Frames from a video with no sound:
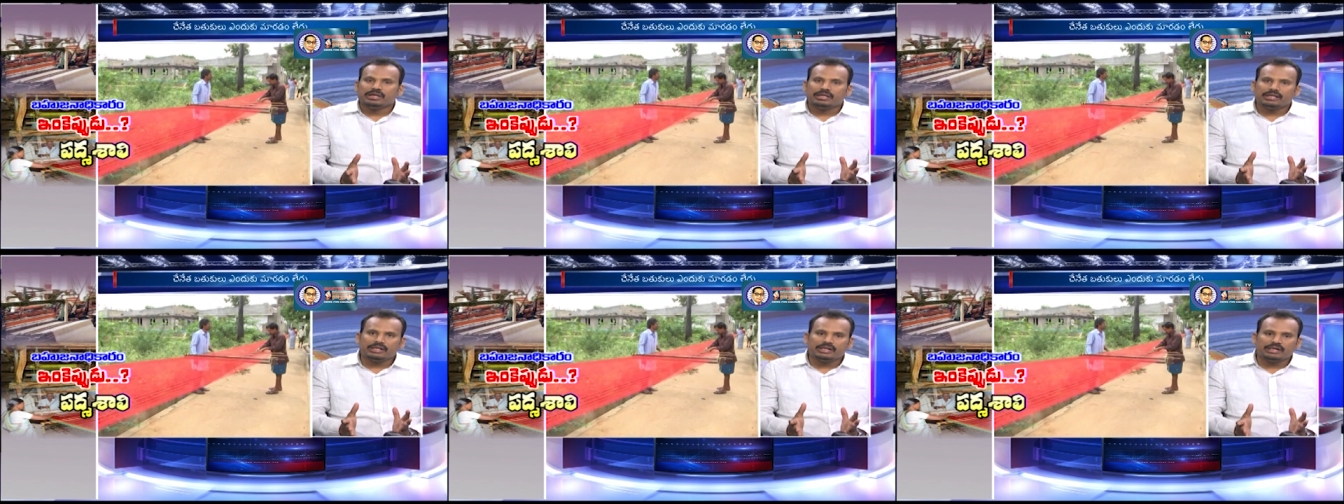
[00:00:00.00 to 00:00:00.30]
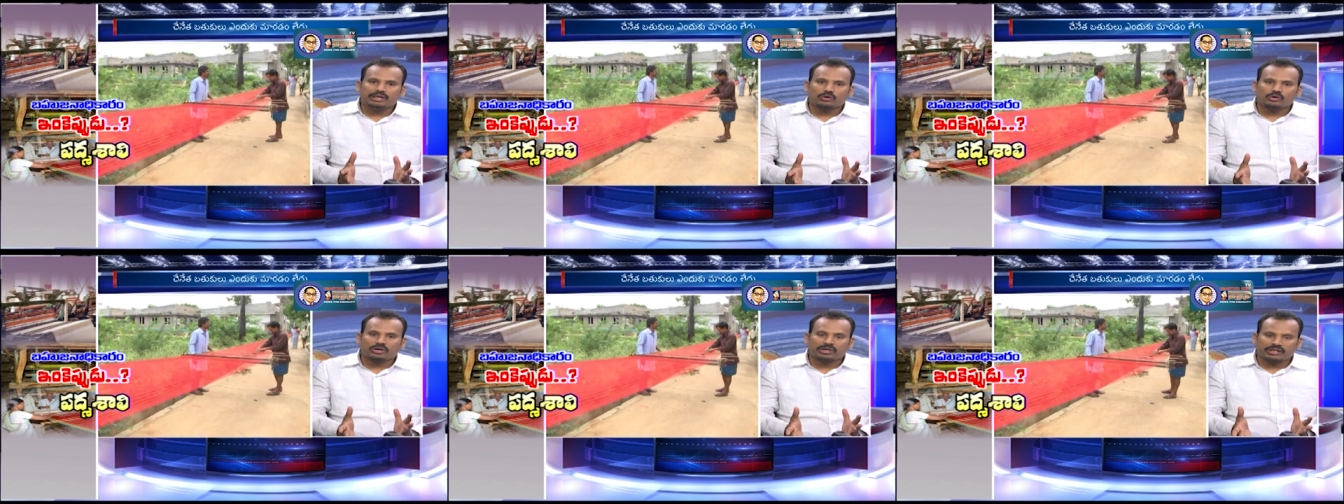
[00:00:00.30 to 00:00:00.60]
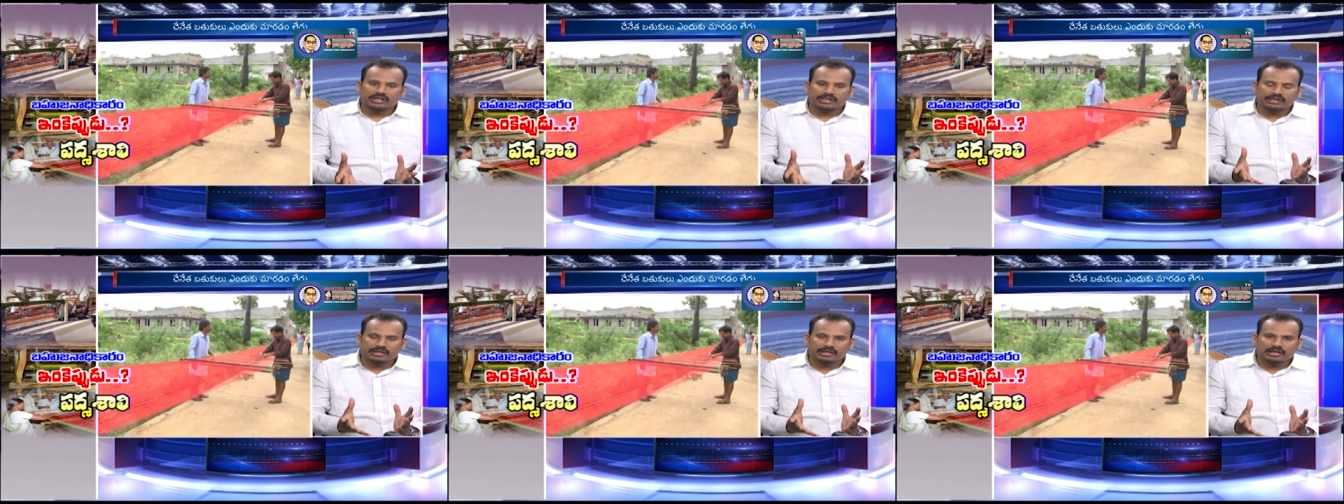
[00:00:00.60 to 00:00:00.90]
ఈ యొక్క
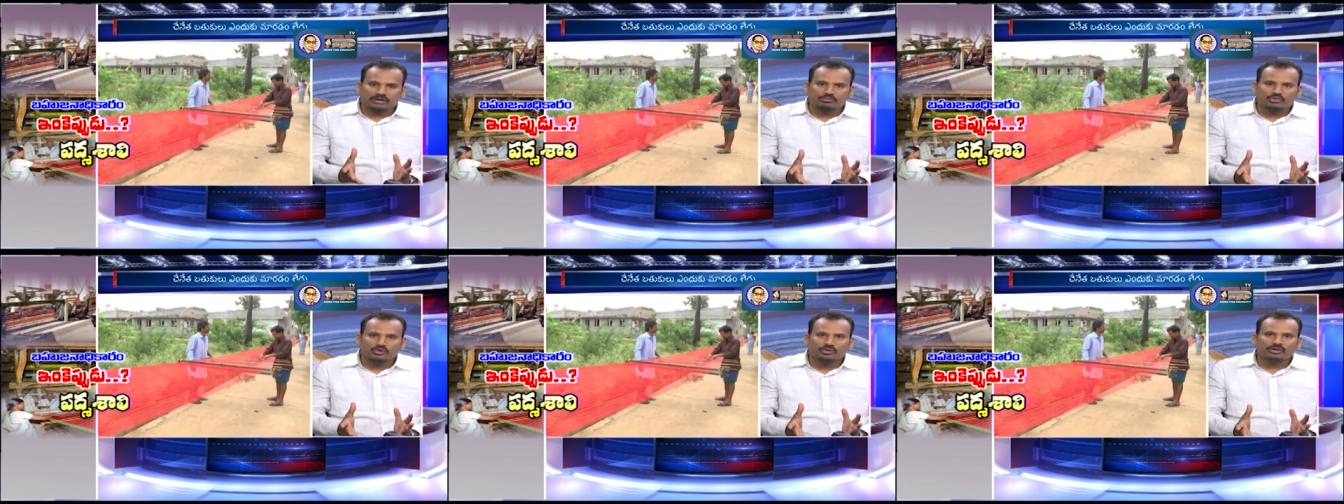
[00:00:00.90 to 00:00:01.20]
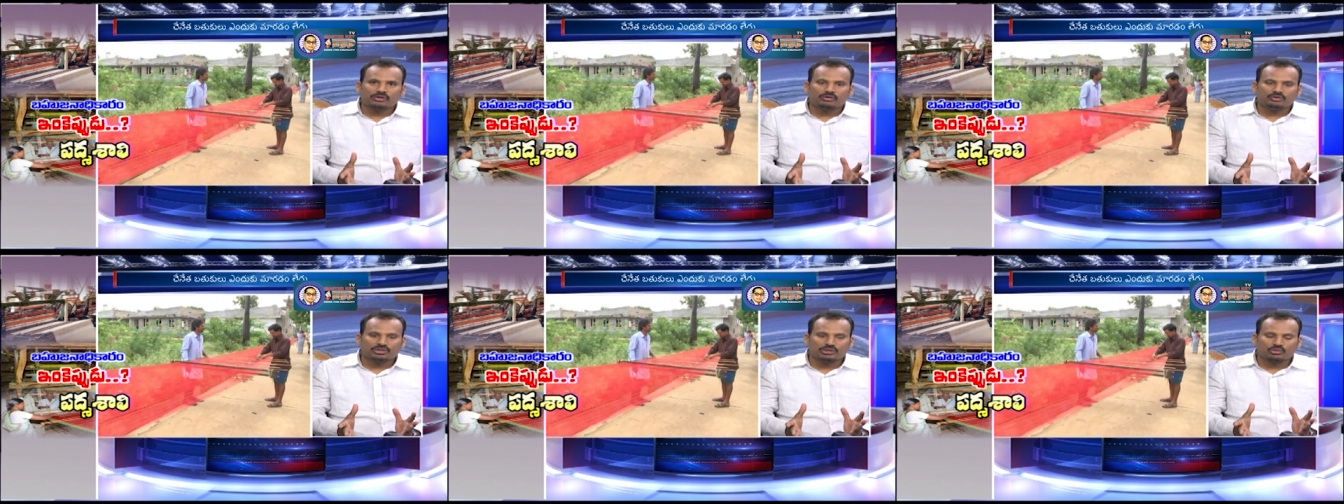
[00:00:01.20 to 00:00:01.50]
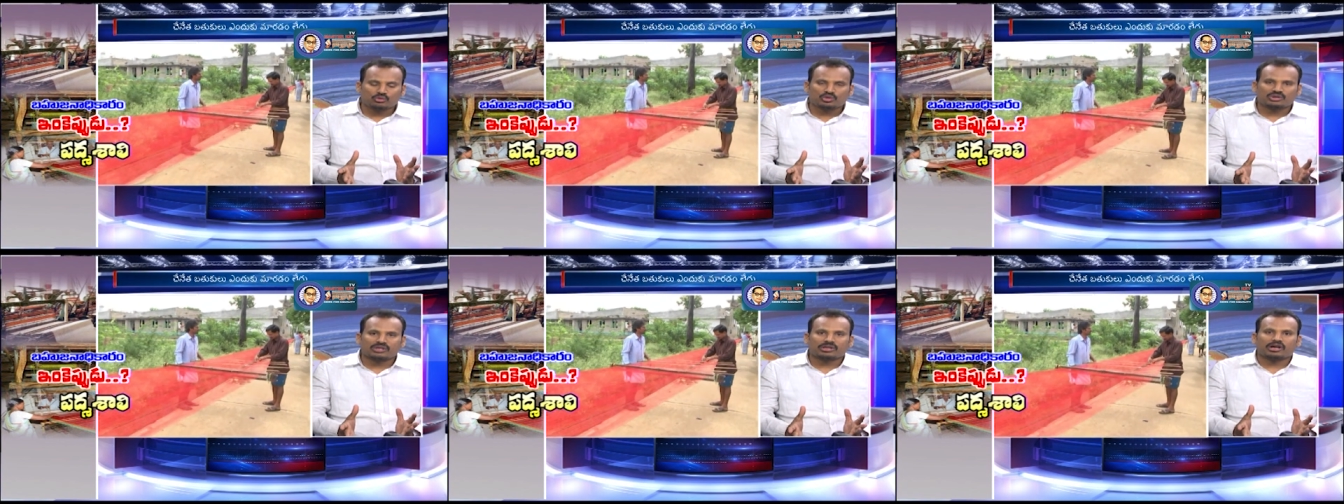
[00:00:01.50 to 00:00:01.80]
నేను ఈ కమ్యూనిటీ నుంచి
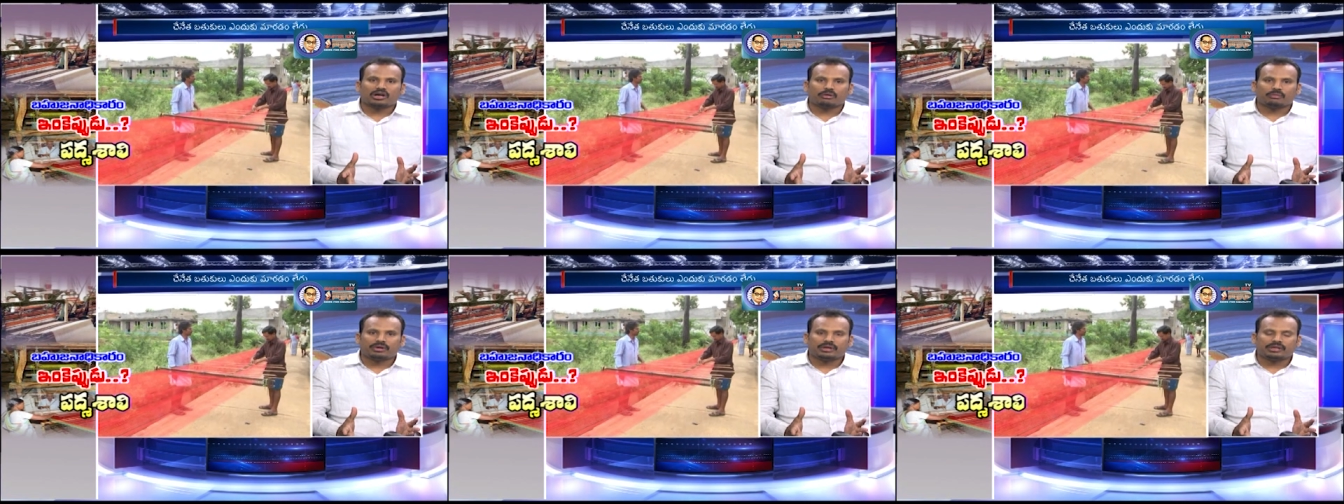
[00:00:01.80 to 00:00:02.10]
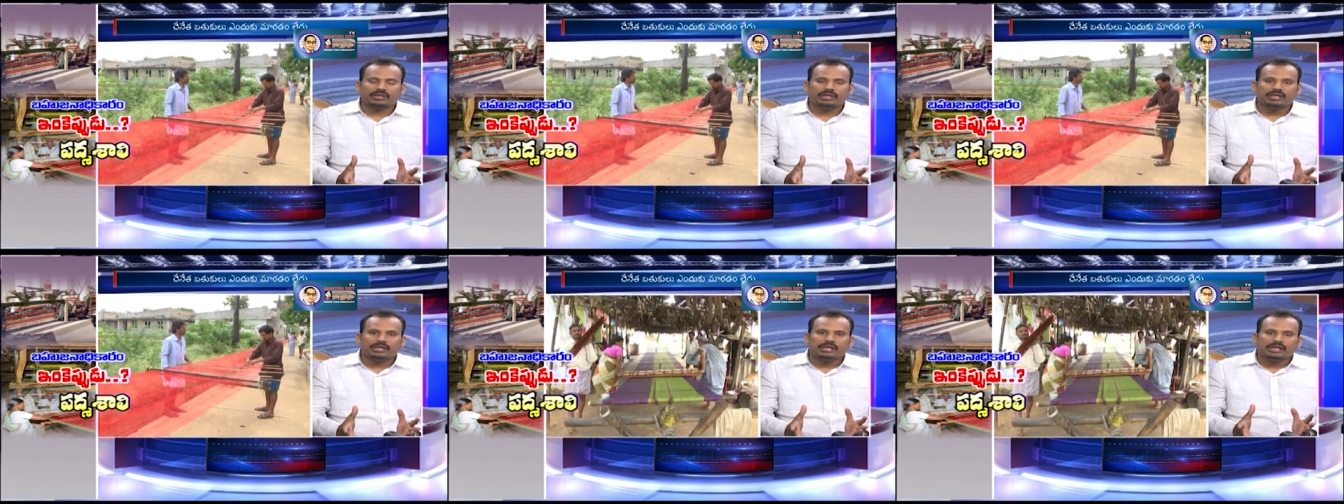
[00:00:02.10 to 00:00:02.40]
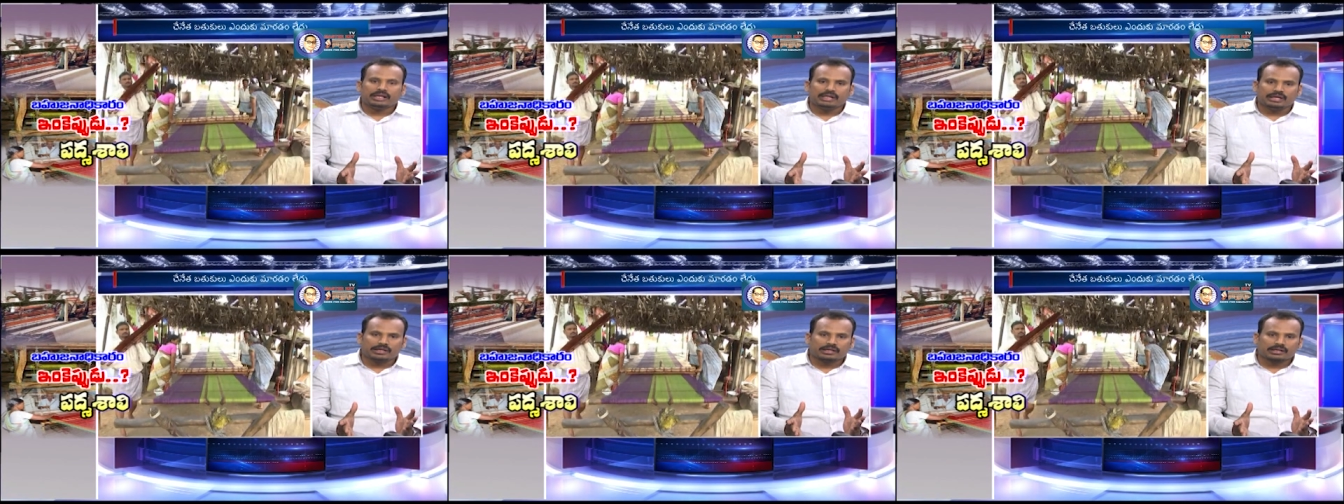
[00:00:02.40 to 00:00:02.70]
వచ్చిన కాబట్టి
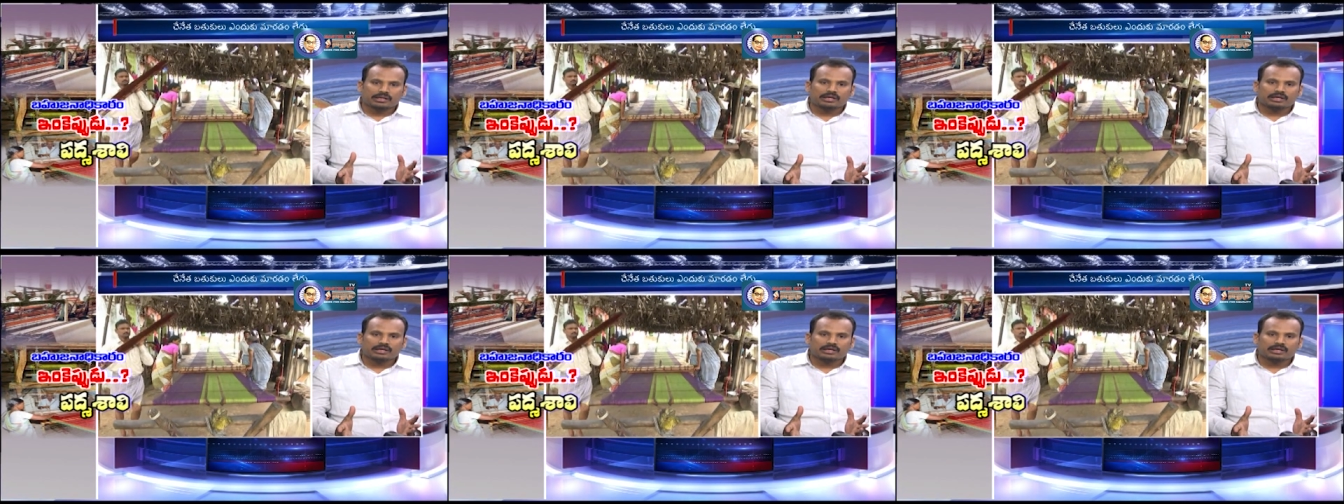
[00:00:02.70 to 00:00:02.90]
ఇక్కడ